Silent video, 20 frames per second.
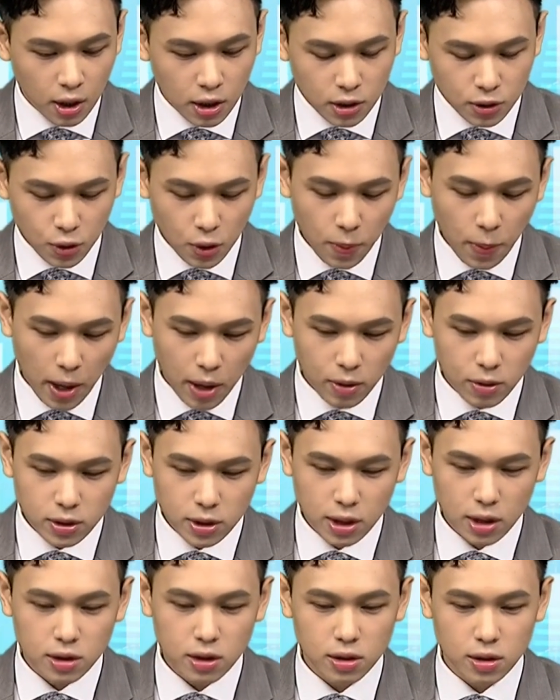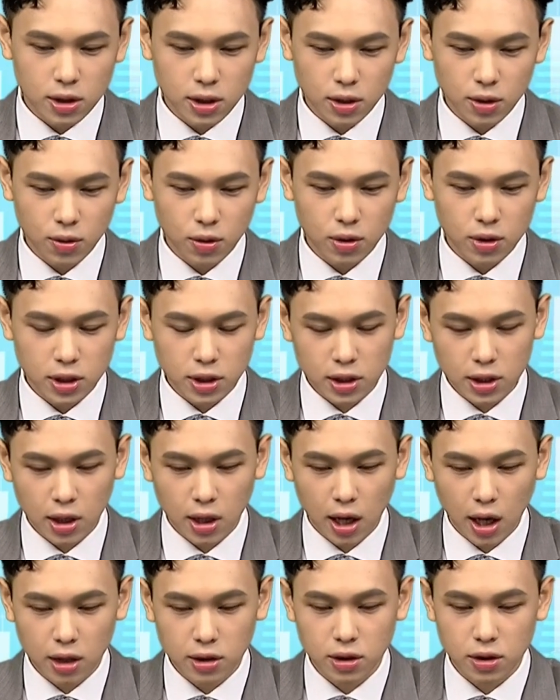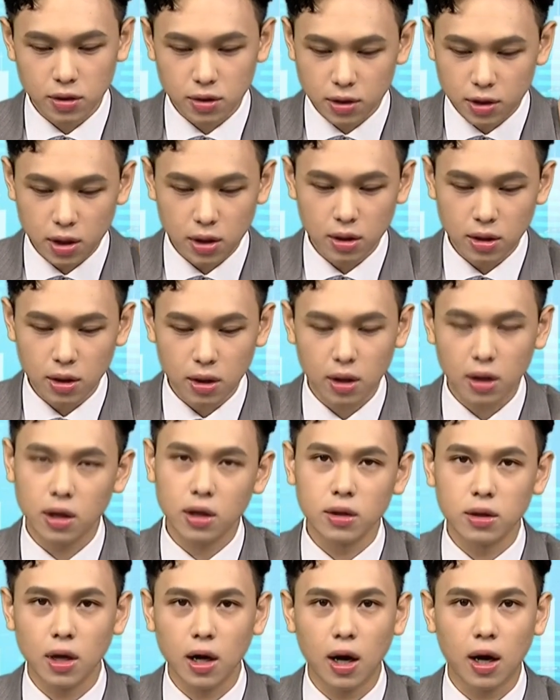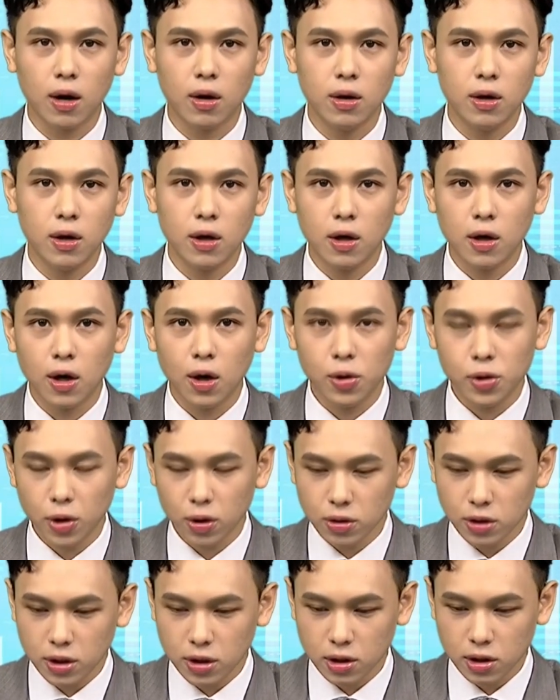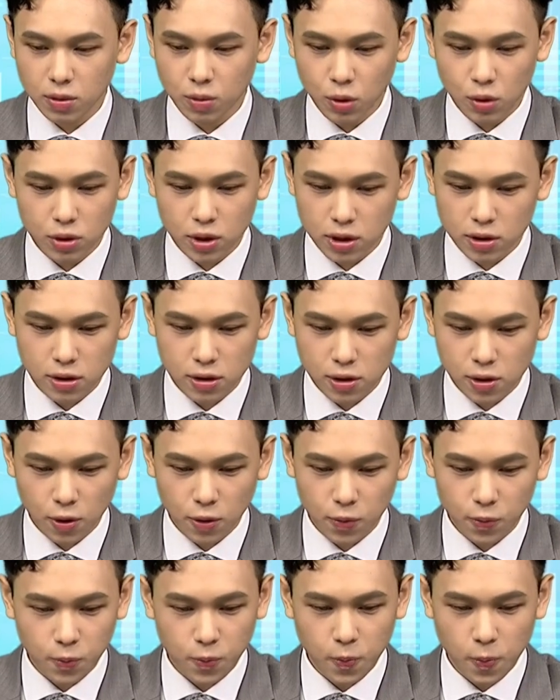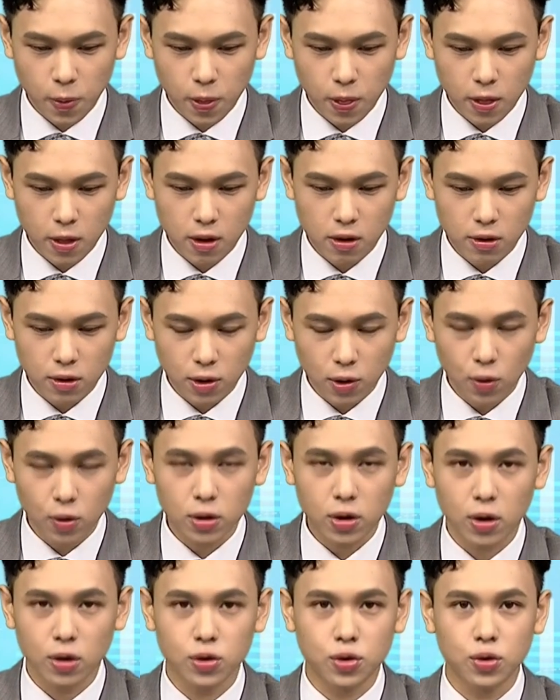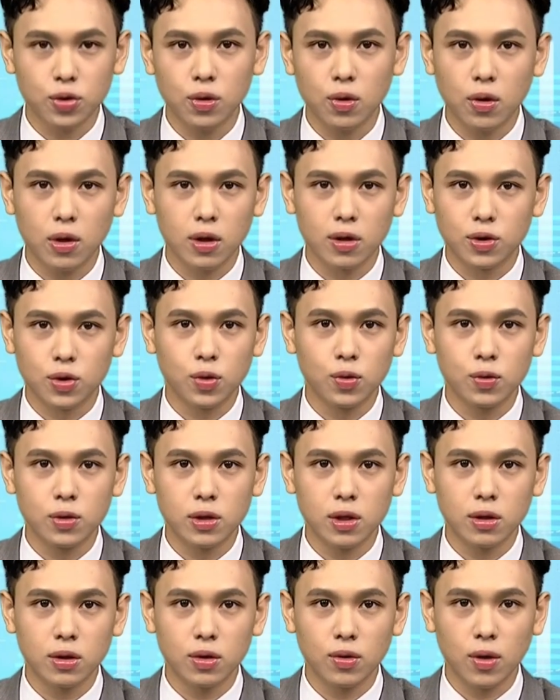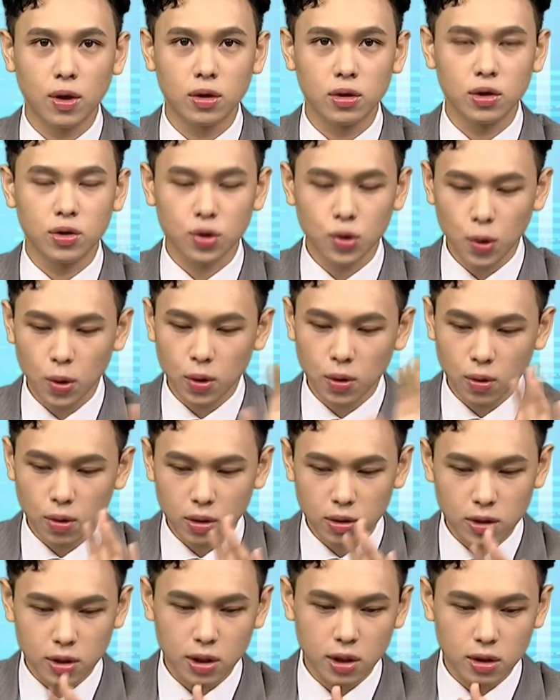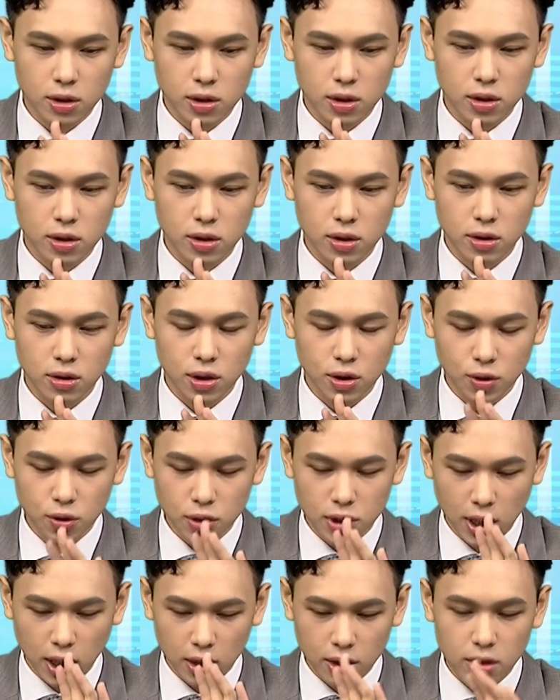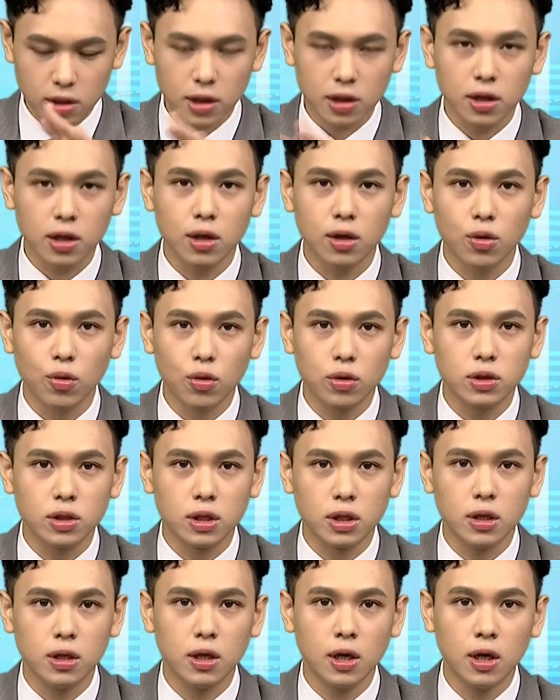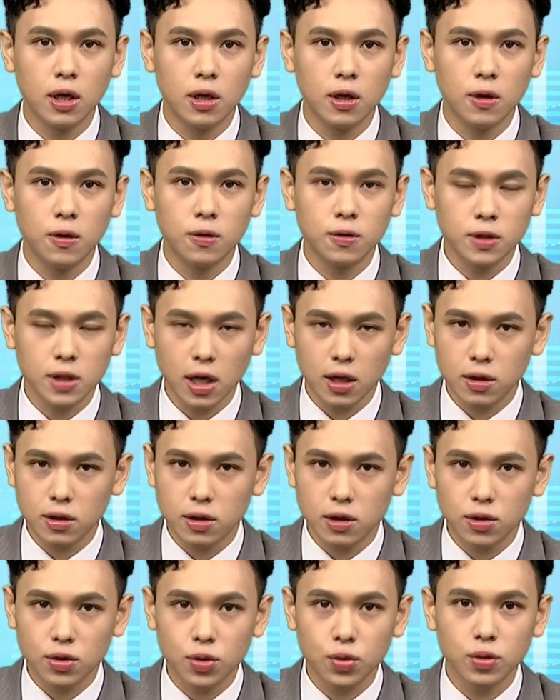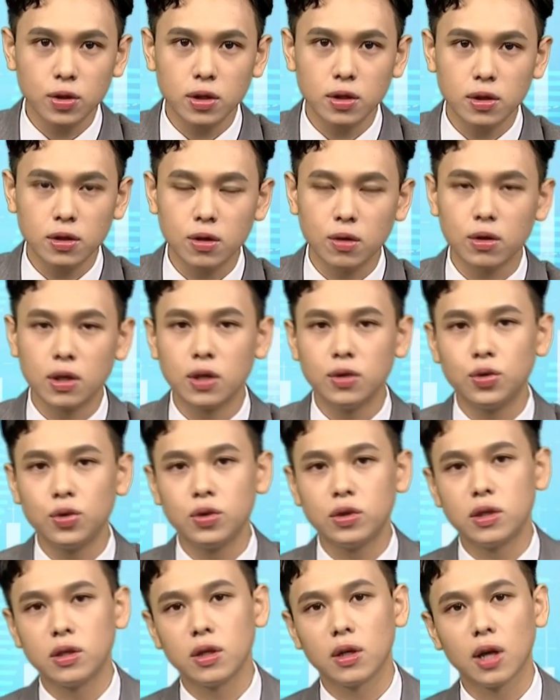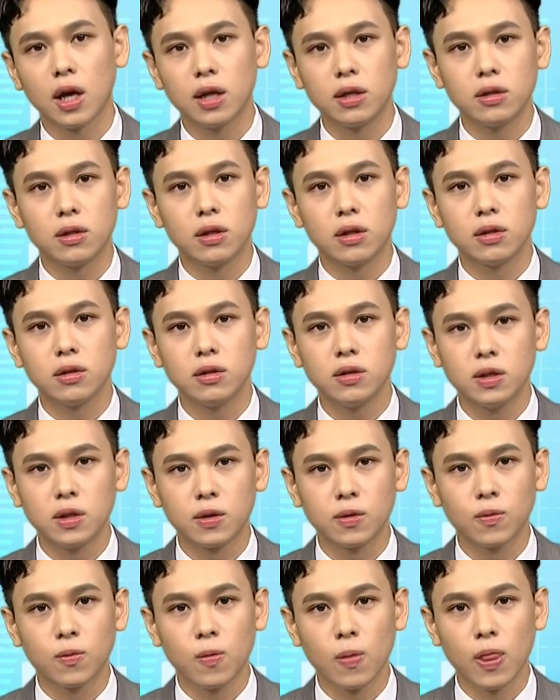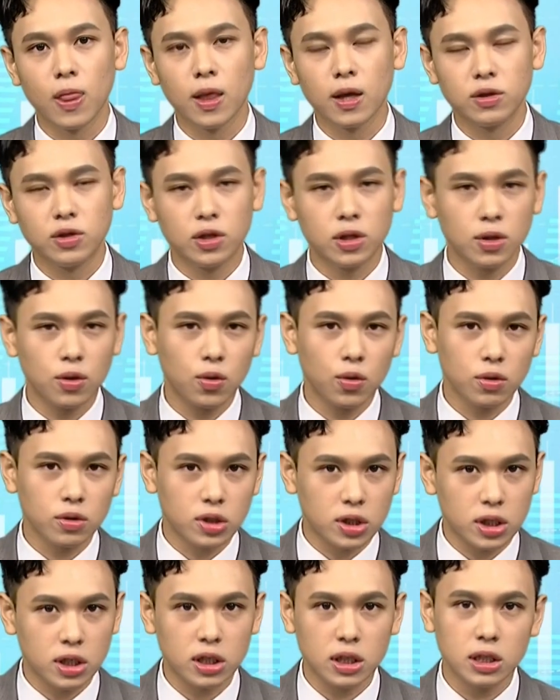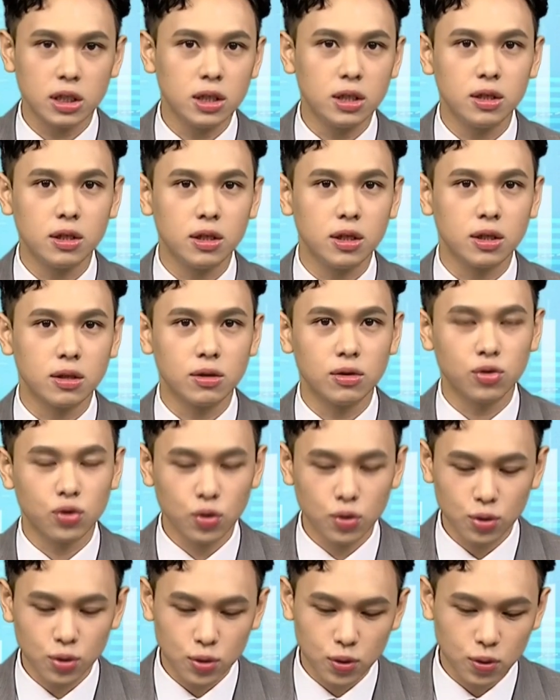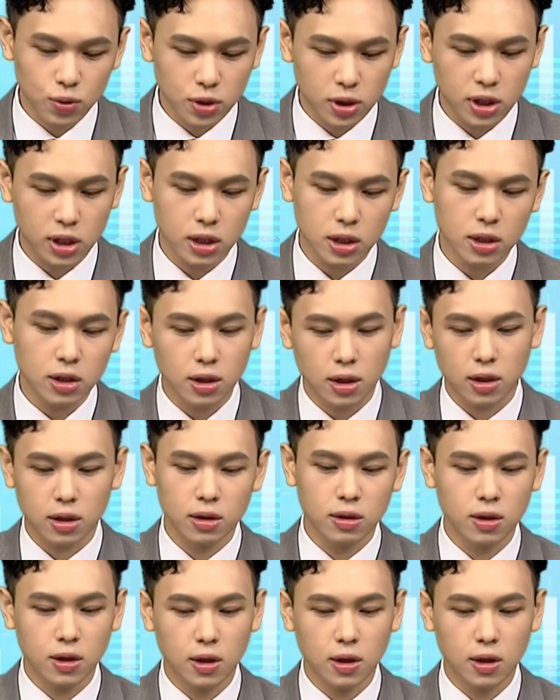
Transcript: 所以把握这样的机会，现在的行情真的很好哦，尤其是目前这种。多头循环的出生段，你错过了这一次，你去想一个简单的逻辑，上一次出现这种连续性的蓝灯，经过了七年，足足七年，